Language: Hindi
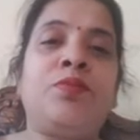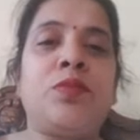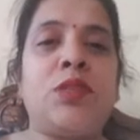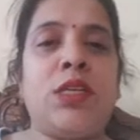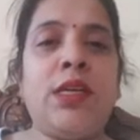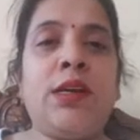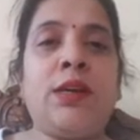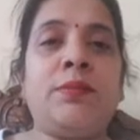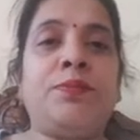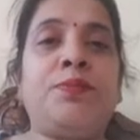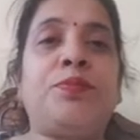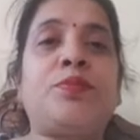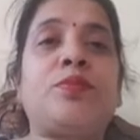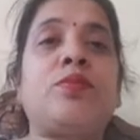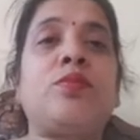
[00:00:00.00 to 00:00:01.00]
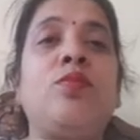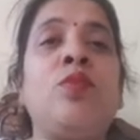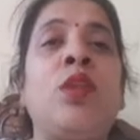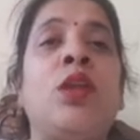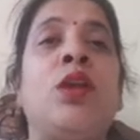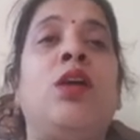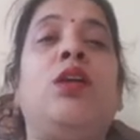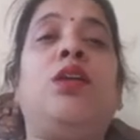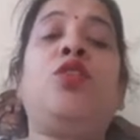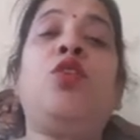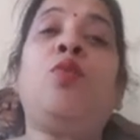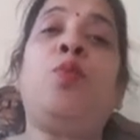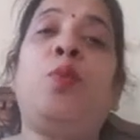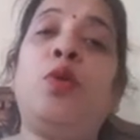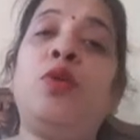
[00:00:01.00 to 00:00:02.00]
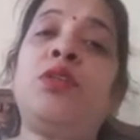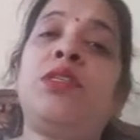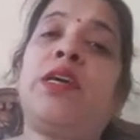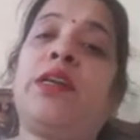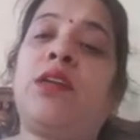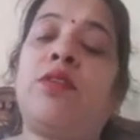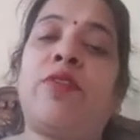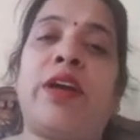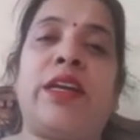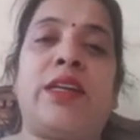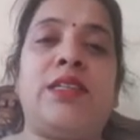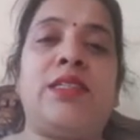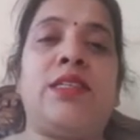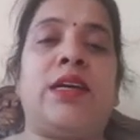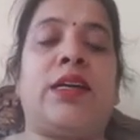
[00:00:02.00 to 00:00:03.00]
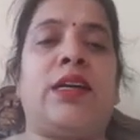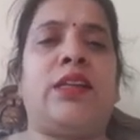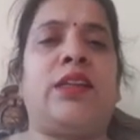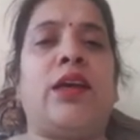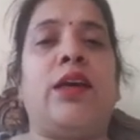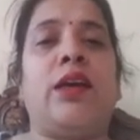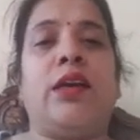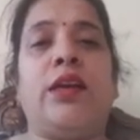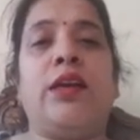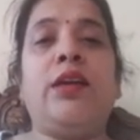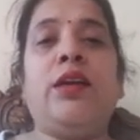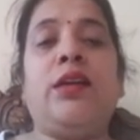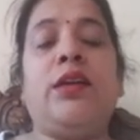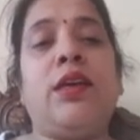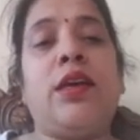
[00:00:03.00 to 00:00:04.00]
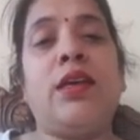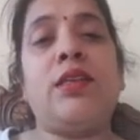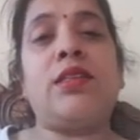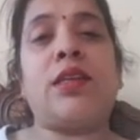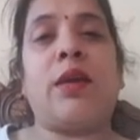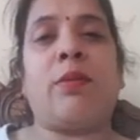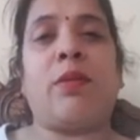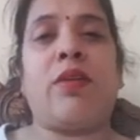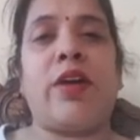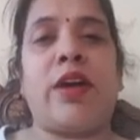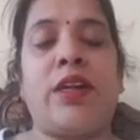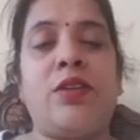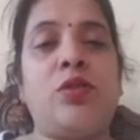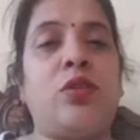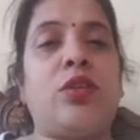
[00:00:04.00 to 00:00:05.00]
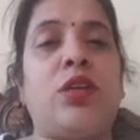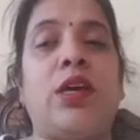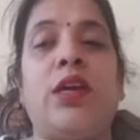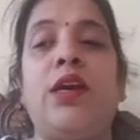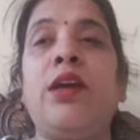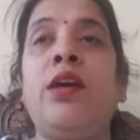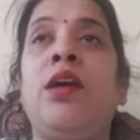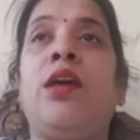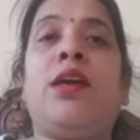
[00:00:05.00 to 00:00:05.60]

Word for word: ठीक है तो बूट सेक्टर वायरस क्या करता है ये इस टाइप का वायरस होता है